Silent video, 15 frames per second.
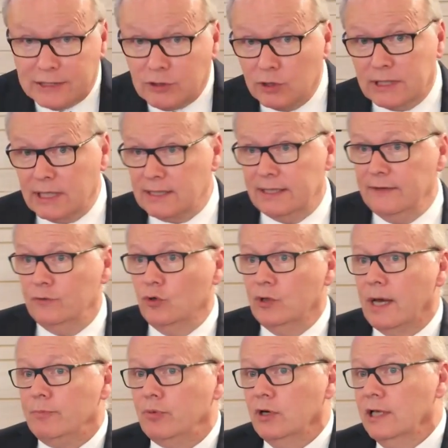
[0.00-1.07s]
la tentative de
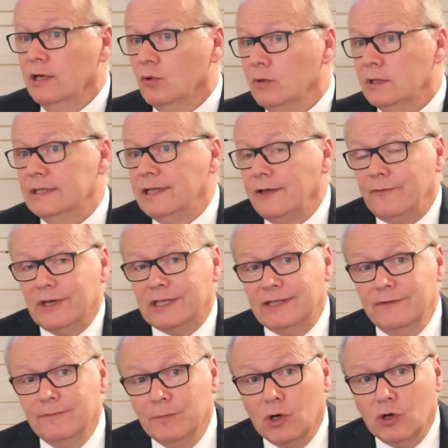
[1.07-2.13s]
Napoléon est
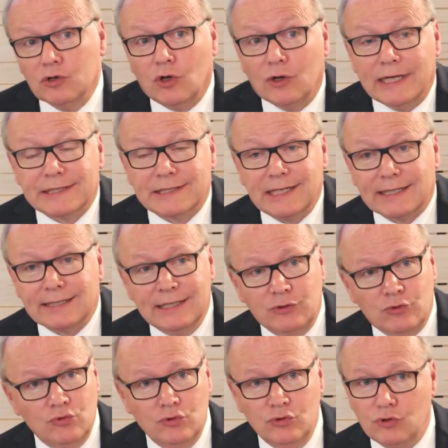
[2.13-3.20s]
effectivement dans la
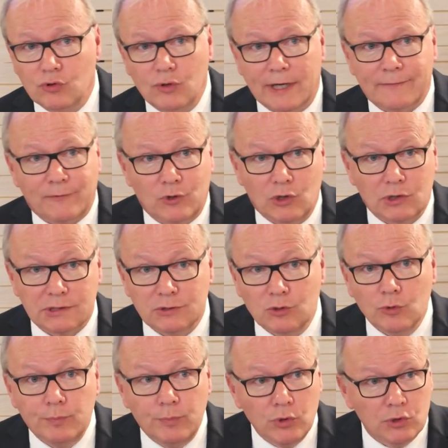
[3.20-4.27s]
certitude que la France
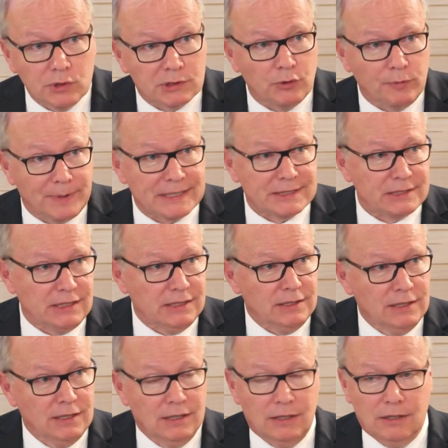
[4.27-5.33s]
ne peut se passer
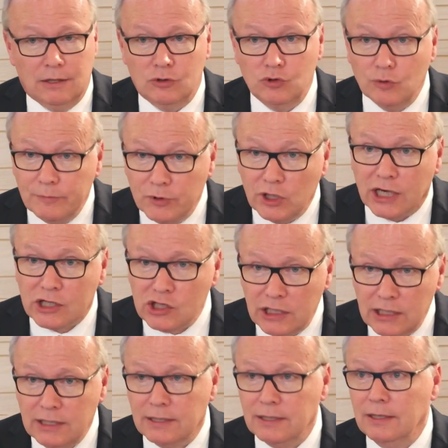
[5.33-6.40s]
de
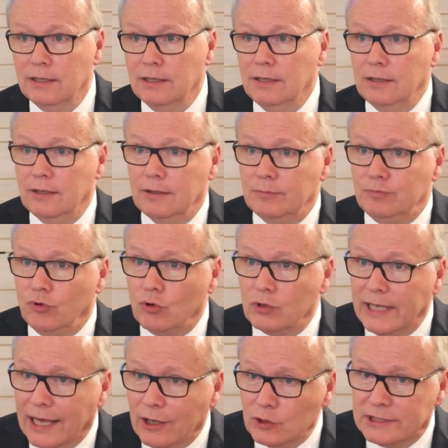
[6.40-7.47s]
monarchie, euh, pour
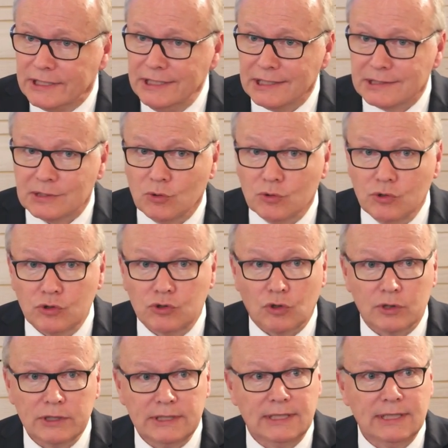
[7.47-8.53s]
garantir son
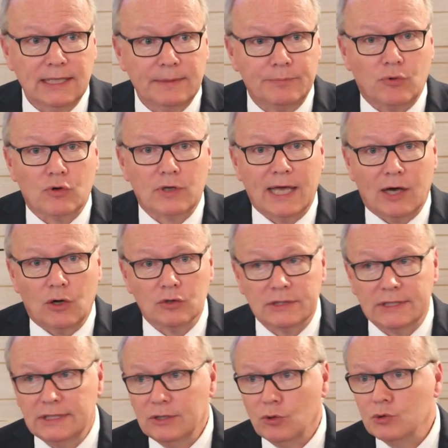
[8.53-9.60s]
autorité, pour
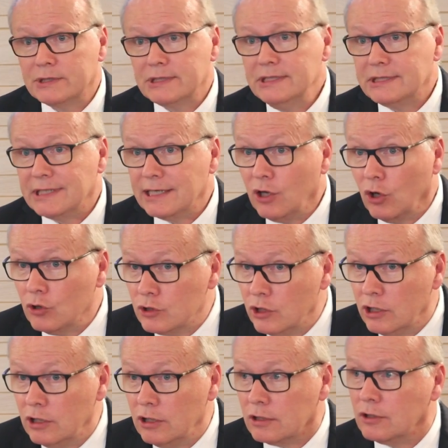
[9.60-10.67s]
garantir aussi sa
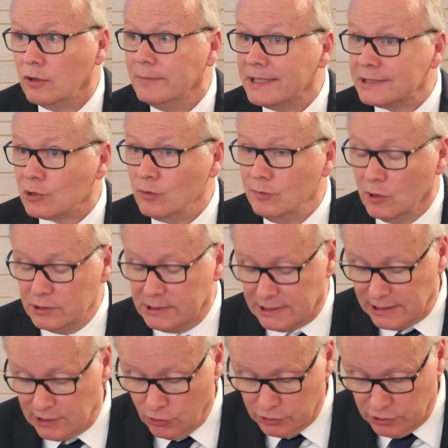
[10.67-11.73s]
grandeur, comme instrument de
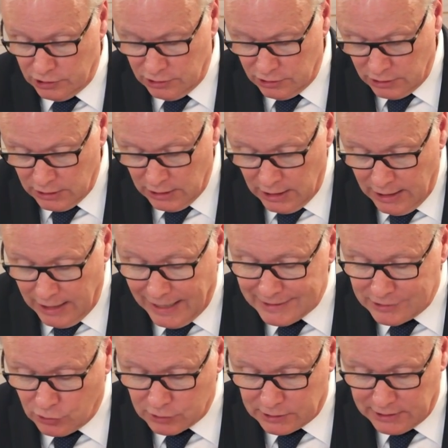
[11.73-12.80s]
sa grandeur,
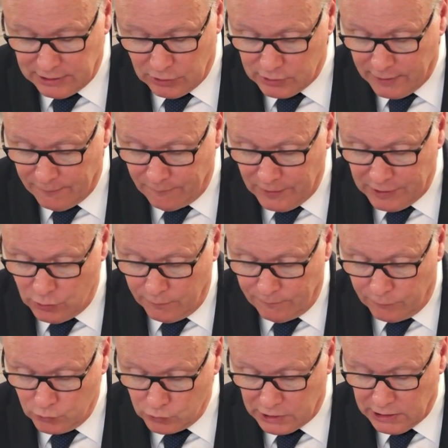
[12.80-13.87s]
a tenté en effet de
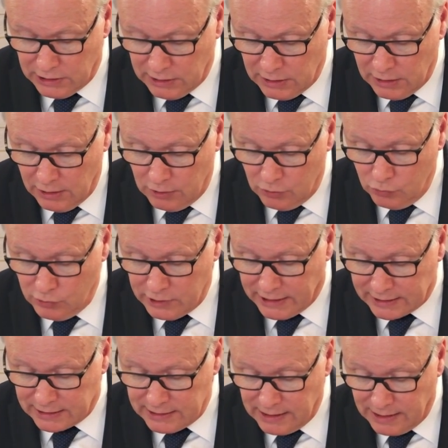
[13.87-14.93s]
fonder une
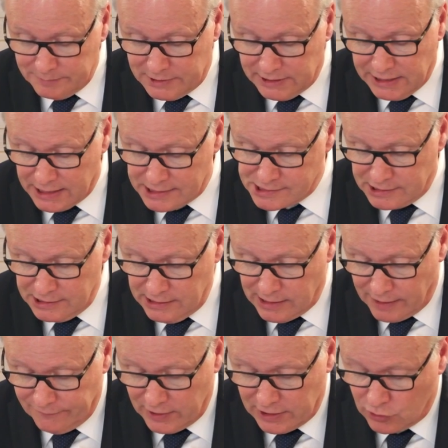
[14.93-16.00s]
quatrième
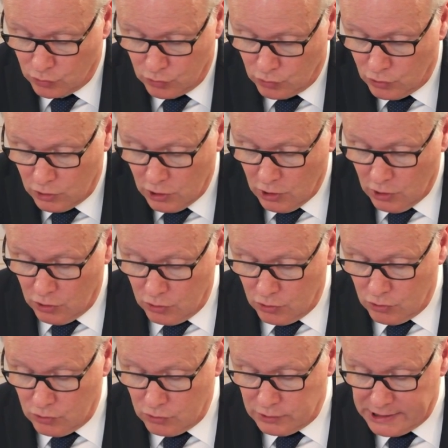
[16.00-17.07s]
dynastie avec euh,
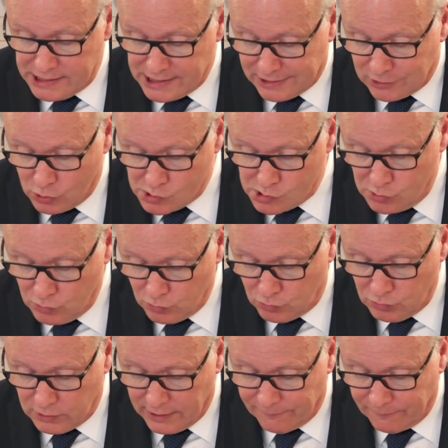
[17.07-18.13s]
euh, des intentions
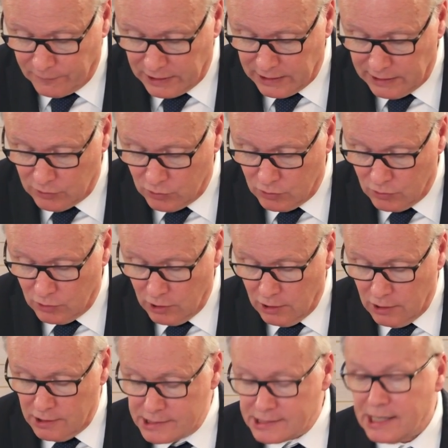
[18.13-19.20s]
tout à fait
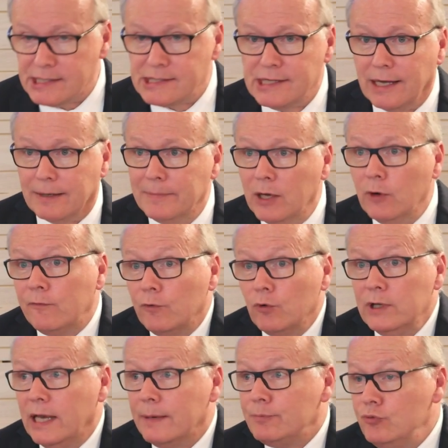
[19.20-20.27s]
sincères. Mais au
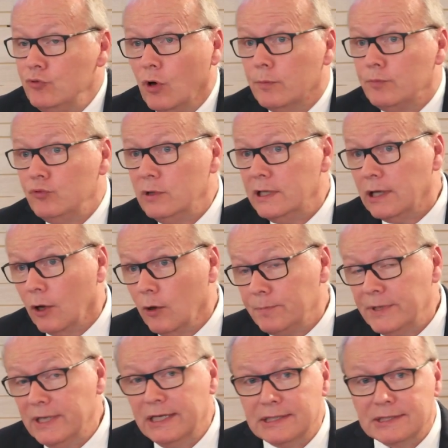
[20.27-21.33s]
fond, il a pu
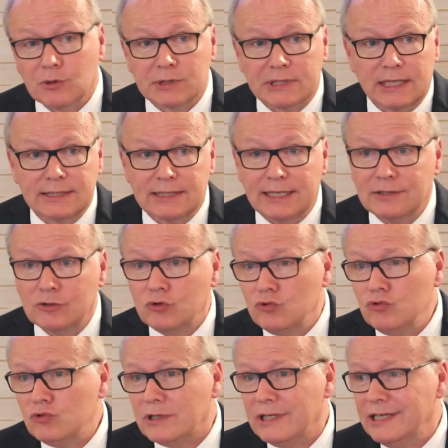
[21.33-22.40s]
empiler, sur sa tête
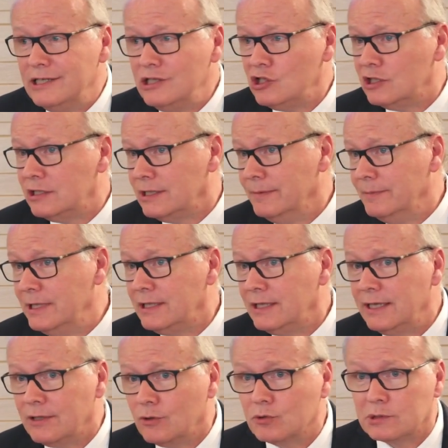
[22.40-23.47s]
toutes les
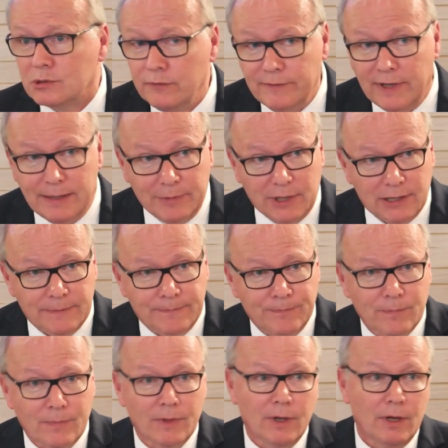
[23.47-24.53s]
légitimités concevables,
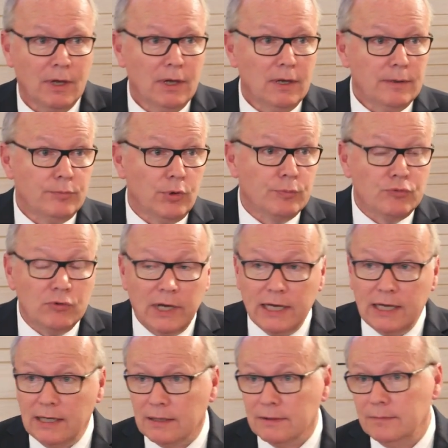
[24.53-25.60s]

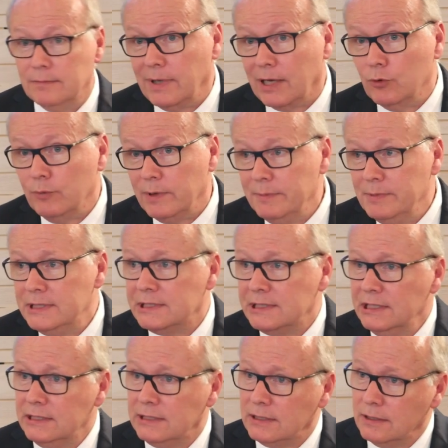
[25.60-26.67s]
populaires par le
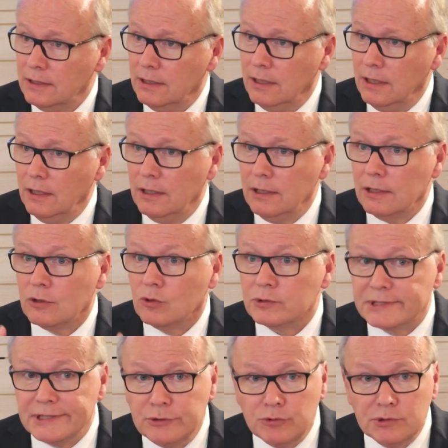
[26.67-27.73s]
plébiscite,
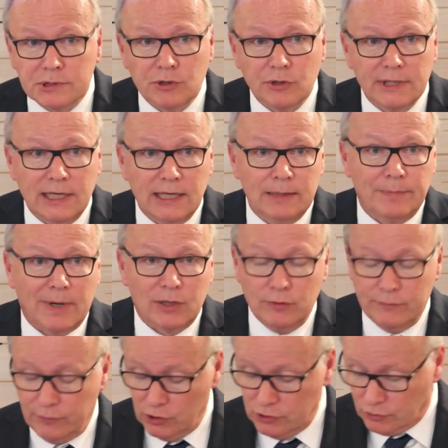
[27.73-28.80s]
constitutionnelles par
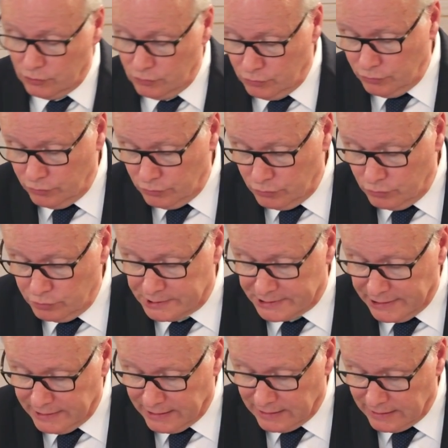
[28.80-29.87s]
le vote du, du
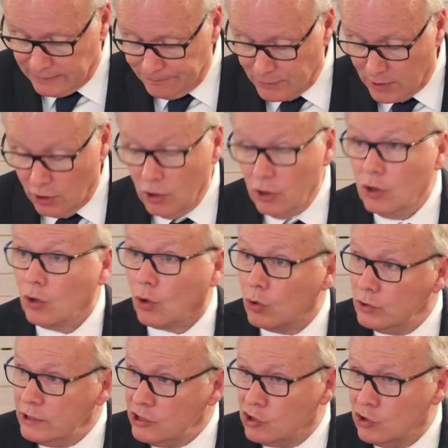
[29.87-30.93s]
Sénat,
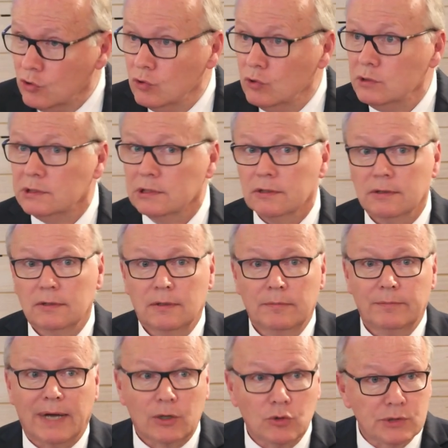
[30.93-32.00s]
religieuses
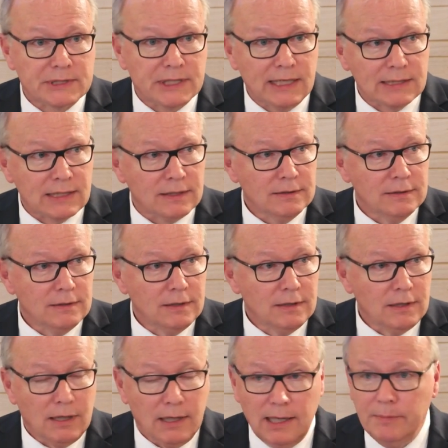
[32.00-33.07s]
par le sacre,
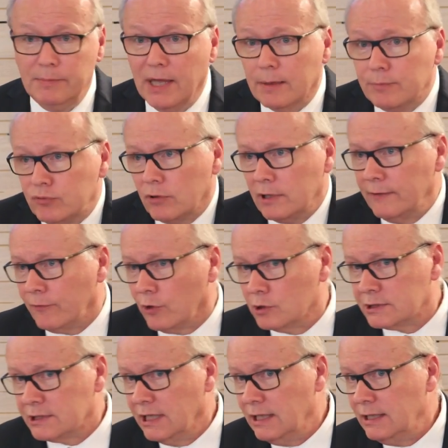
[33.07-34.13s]
eh bien, pour les
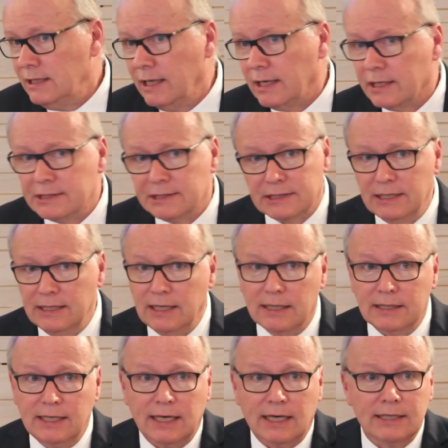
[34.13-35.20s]
Français, il est resté
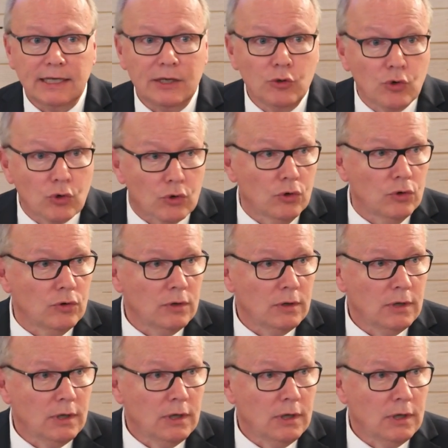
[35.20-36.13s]
un guerrier heureux,